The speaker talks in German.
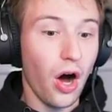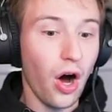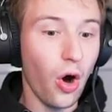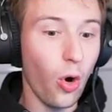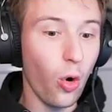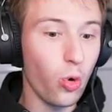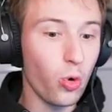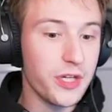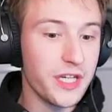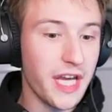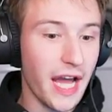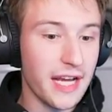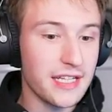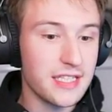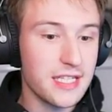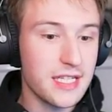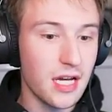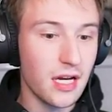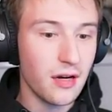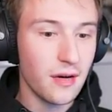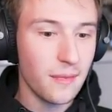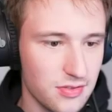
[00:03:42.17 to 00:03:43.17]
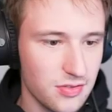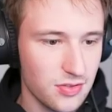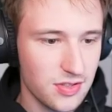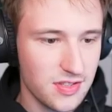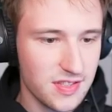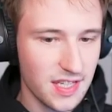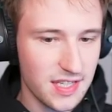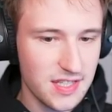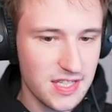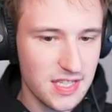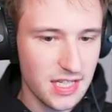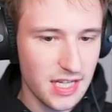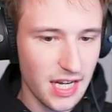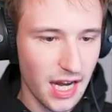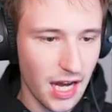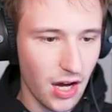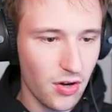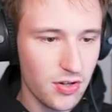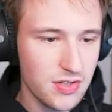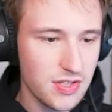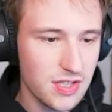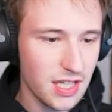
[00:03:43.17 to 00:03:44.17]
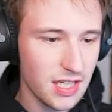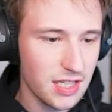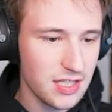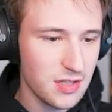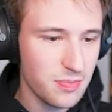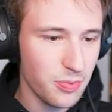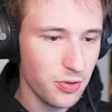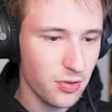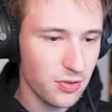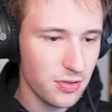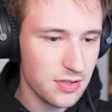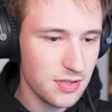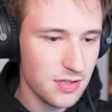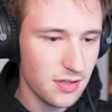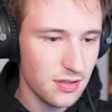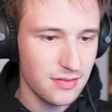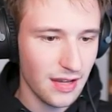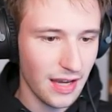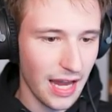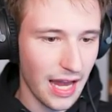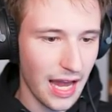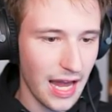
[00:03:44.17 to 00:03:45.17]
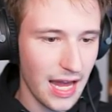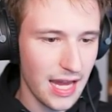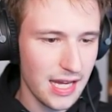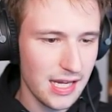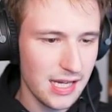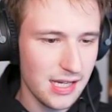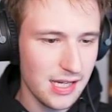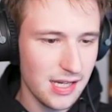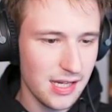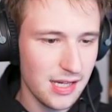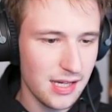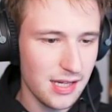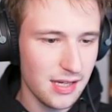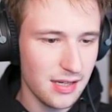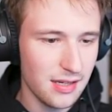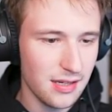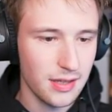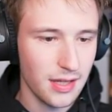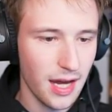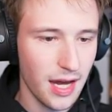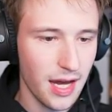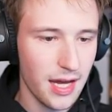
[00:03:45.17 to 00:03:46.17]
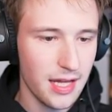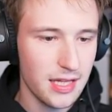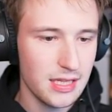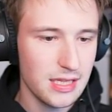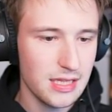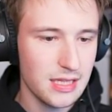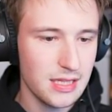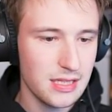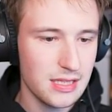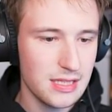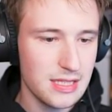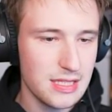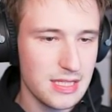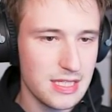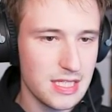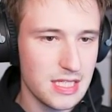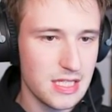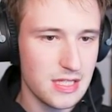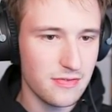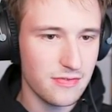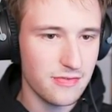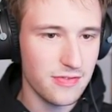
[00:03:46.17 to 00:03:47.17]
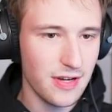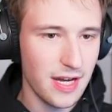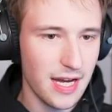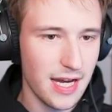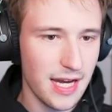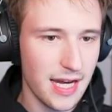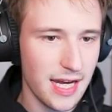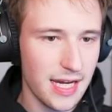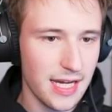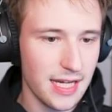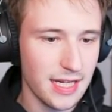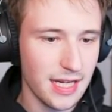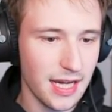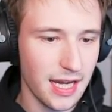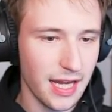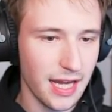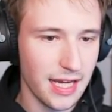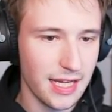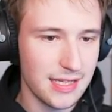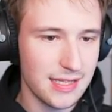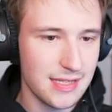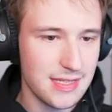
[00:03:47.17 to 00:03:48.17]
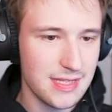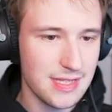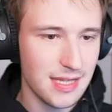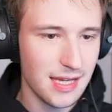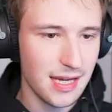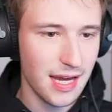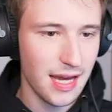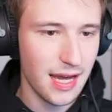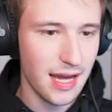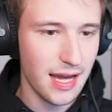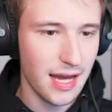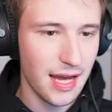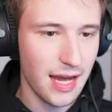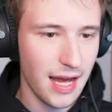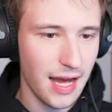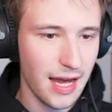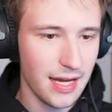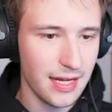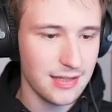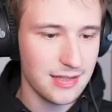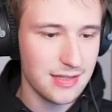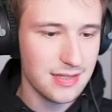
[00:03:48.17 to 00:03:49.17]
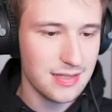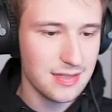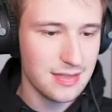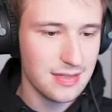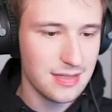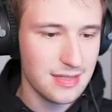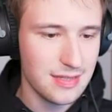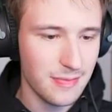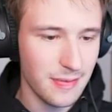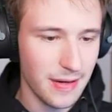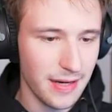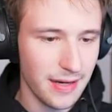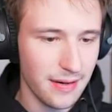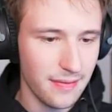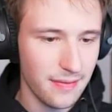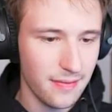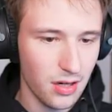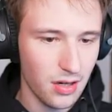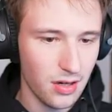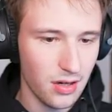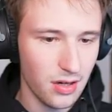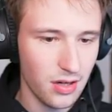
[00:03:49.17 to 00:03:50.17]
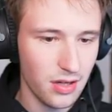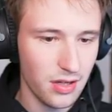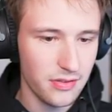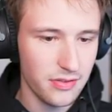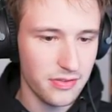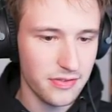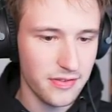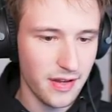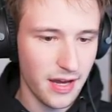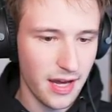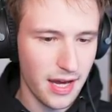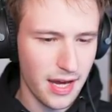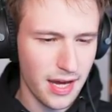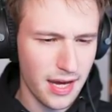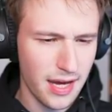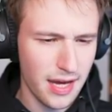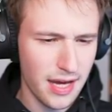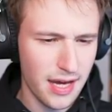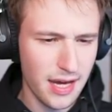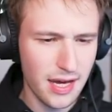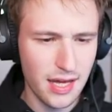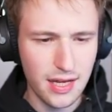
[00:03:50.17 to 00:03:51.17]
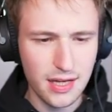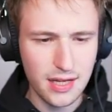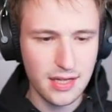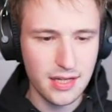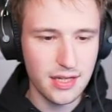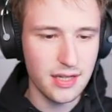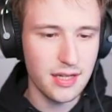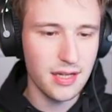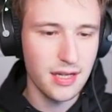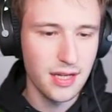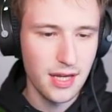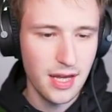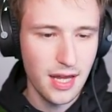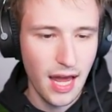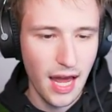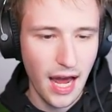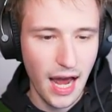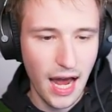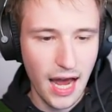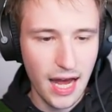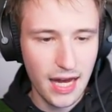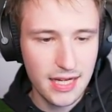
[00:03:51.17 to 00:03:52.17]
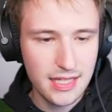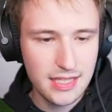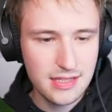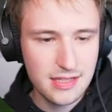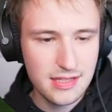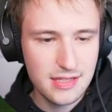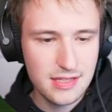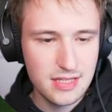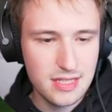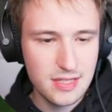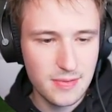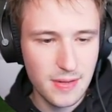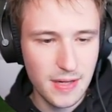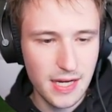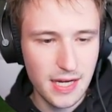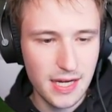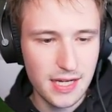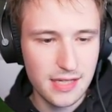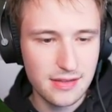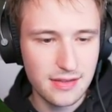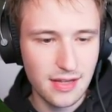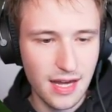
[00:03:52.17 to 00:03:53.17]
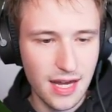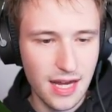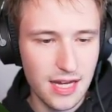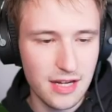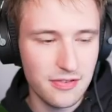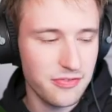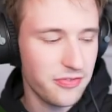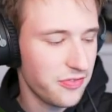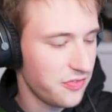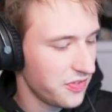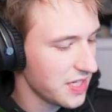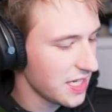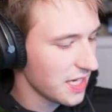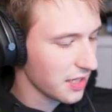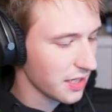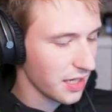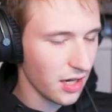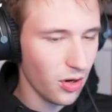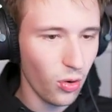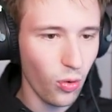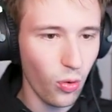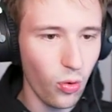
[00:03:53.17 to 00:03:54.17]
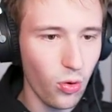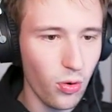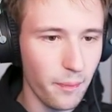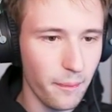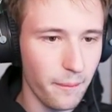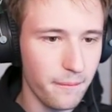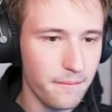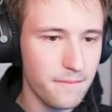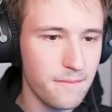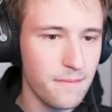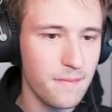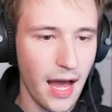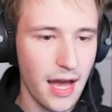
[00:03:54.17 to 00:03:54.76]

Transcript: Oh yes. So ist das hier der Ausgangspunkt. Drei, dann zwei nach rechts. Eins zwei. Und dann 1, 2, 3, 4 nach oben.